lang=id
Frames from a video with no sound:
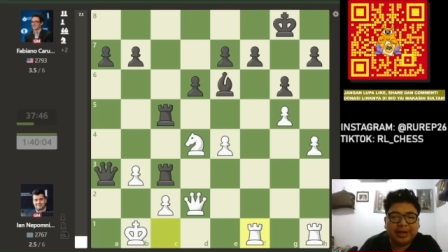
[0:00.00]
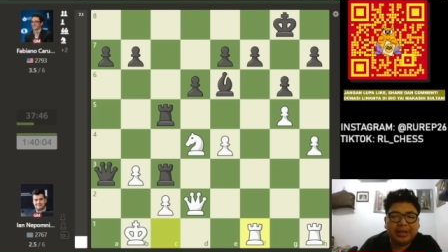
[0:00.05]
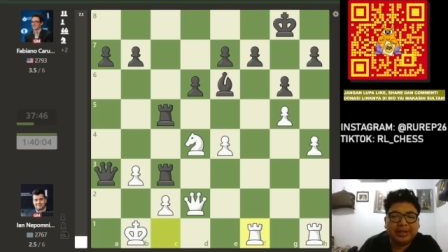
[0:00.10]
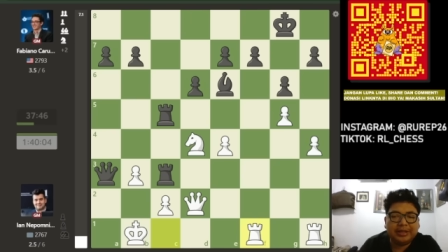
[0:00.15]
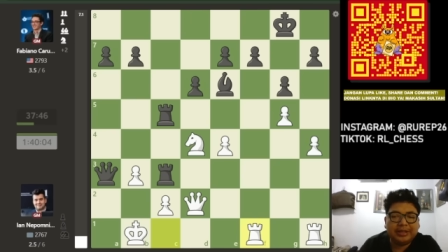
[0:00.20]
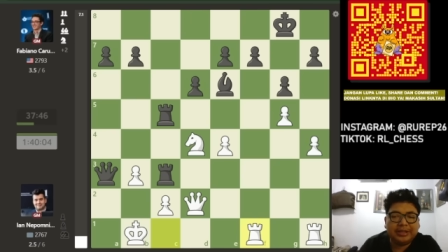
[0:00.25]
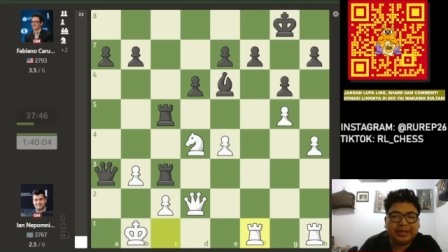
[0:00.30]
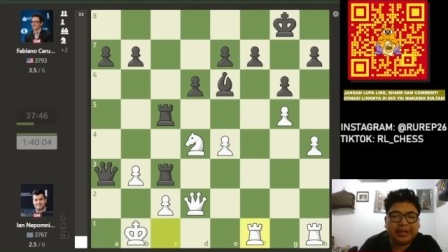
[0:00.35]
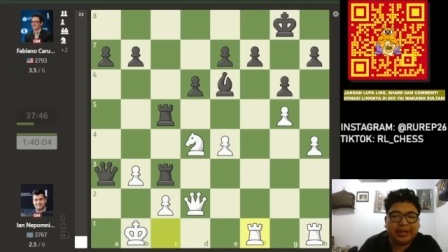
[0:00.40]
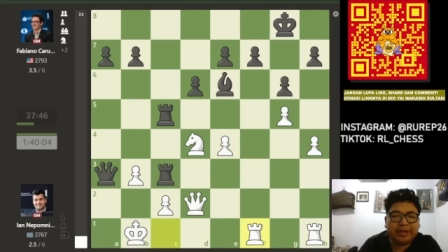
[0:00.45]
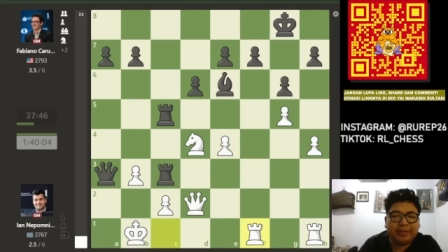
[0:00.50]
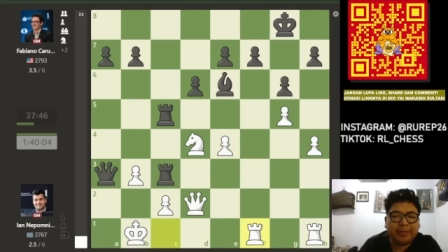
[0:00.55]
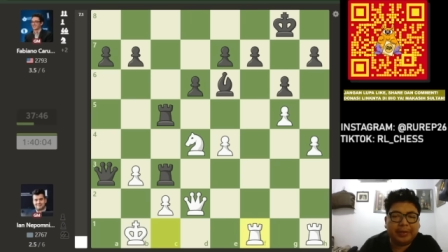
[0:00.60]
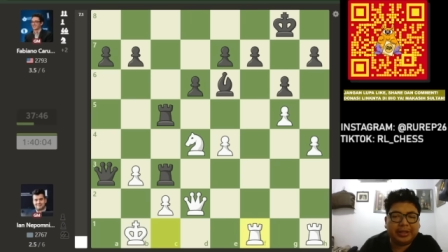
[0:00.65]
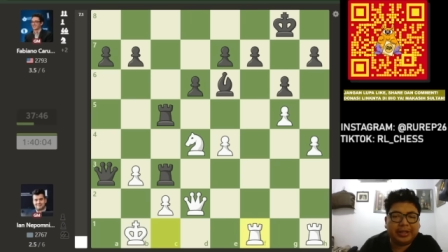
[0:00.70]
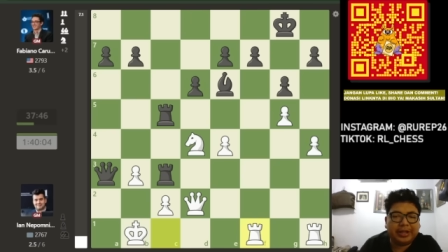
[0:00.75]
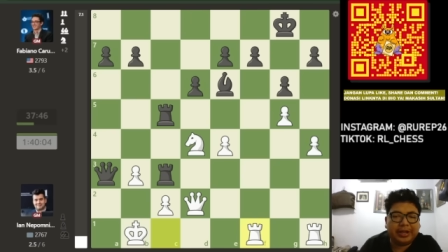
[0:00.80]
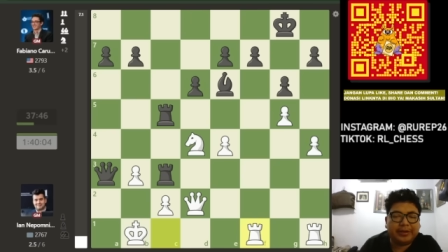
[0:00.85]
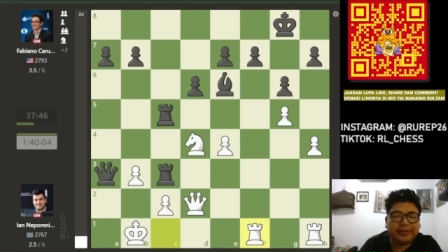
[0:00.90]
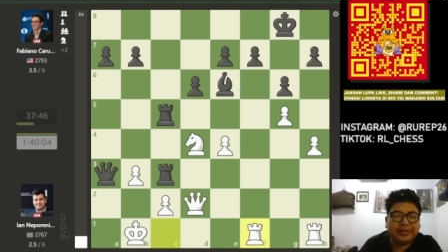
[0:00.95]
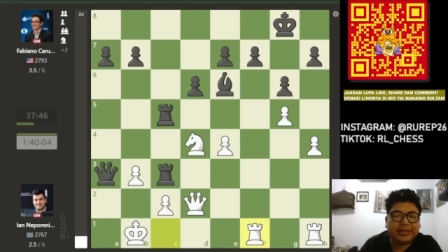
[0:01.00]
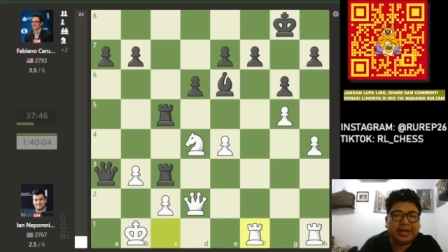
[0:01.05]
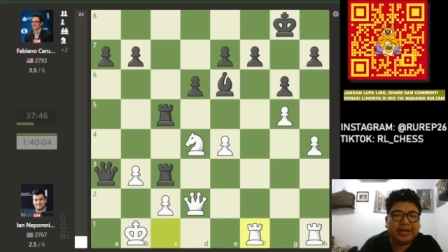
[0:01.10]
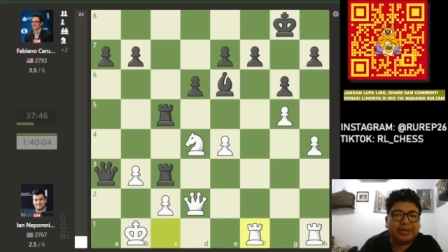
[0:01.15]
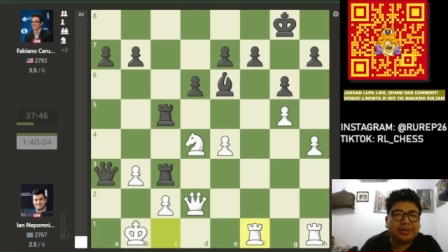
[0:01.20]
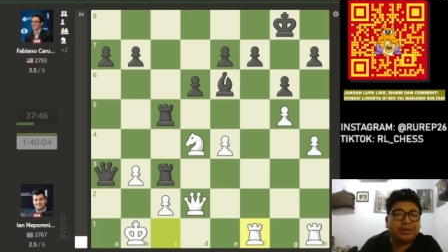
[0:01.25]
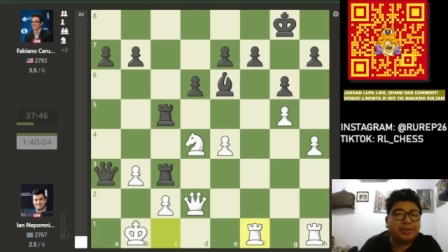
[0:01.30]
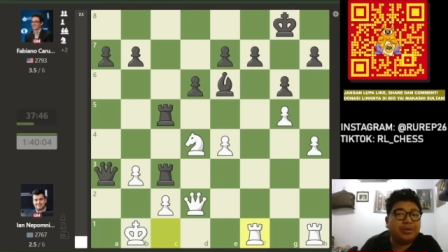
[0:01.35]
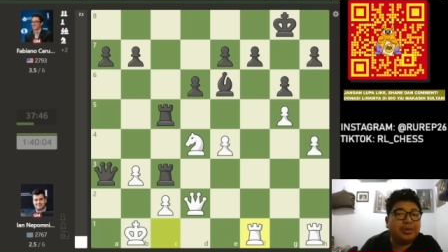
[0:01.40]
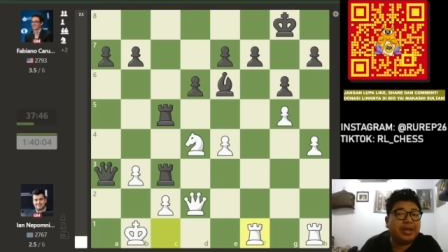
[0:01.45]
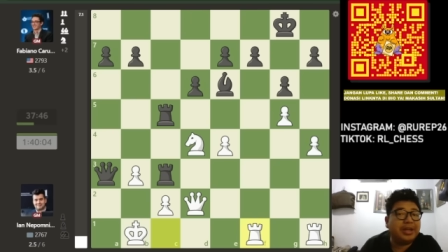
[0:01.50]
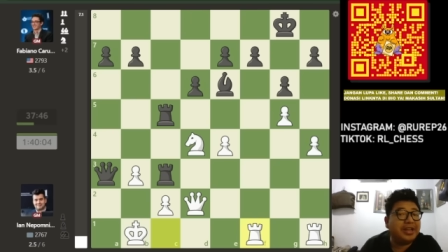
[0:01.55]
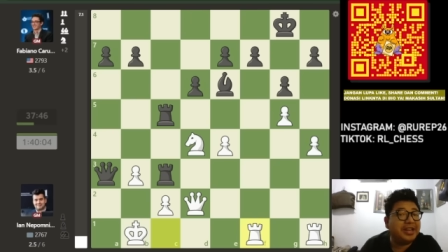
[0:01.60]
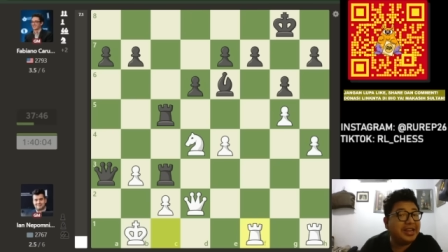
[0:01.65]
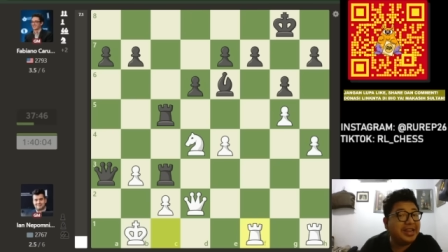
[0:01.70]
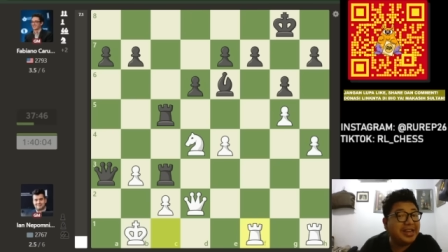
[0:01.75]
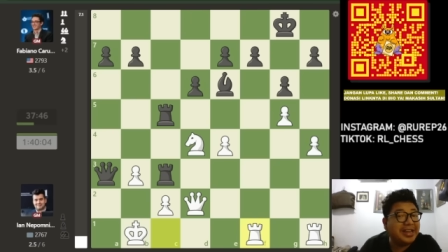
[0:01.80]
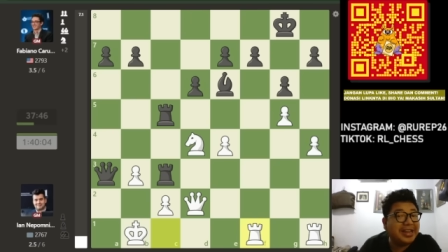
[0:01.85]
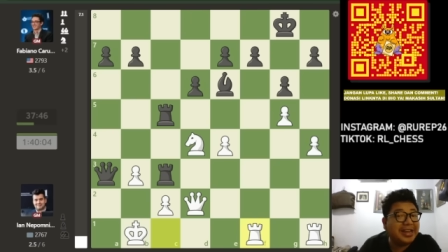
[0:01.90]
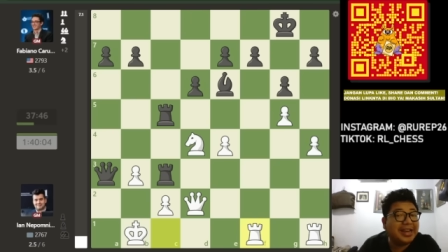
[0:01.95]
C ke petak F1 dan
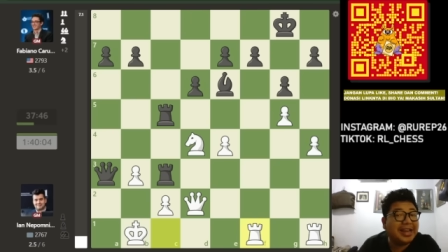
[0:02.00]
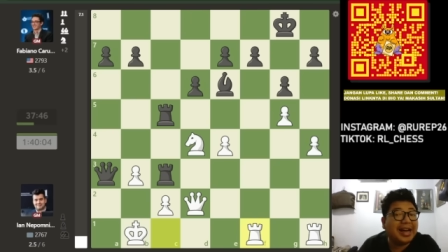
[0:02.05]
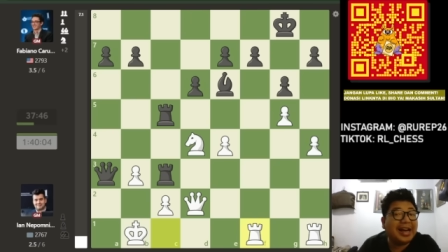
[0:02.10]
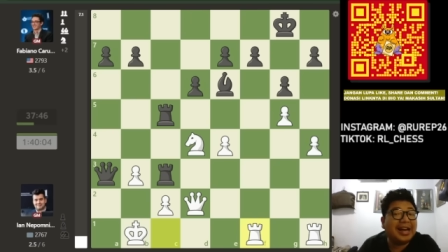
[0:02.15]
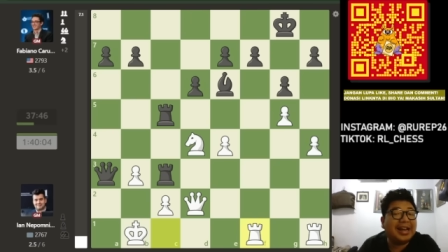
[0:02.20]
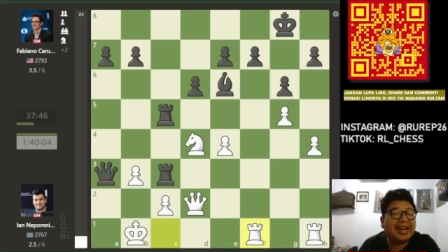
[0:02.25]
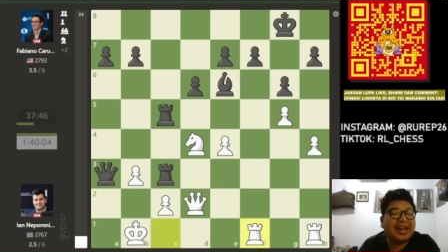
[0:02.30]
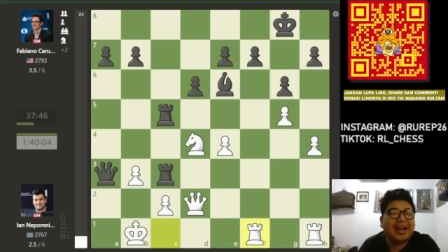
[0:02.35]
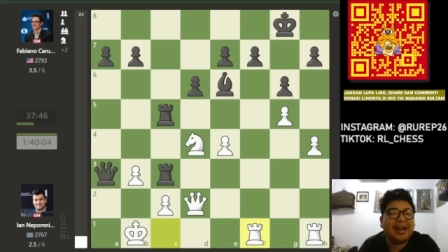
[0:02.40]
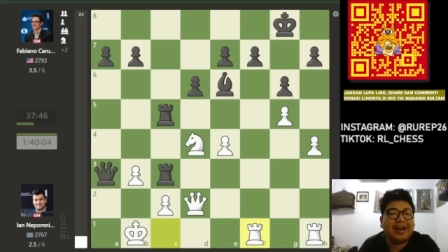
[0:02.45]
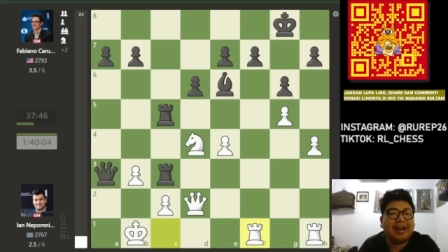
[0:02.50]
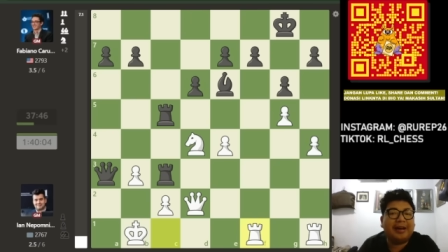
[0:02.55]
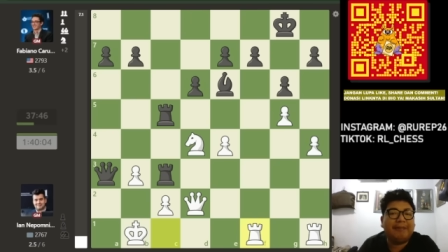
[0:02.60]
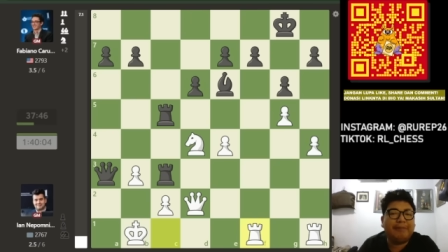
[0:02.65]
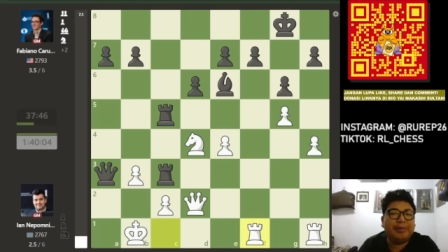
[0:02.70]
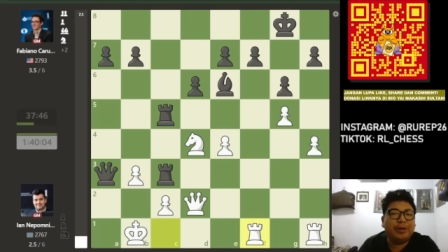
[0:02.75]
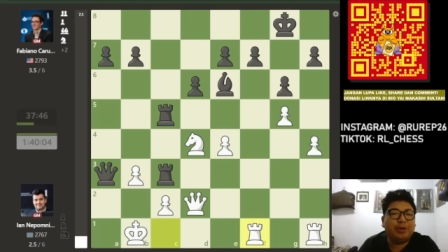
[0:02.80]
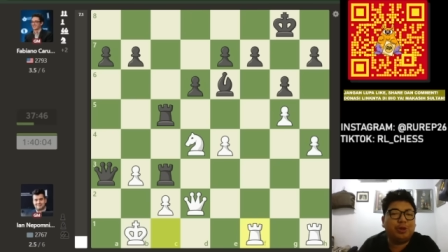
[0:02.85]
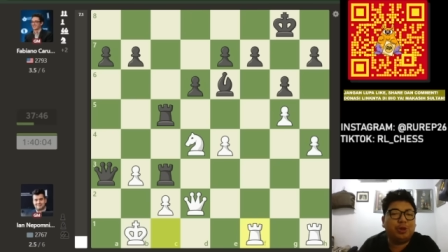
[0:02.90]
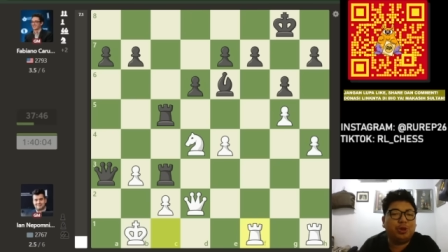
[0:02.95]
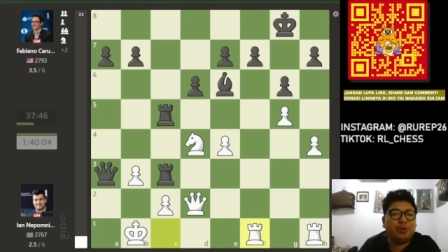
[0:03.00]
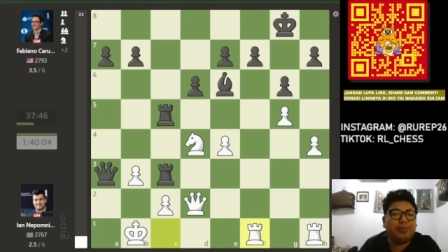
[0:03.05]
inilah langkah penutup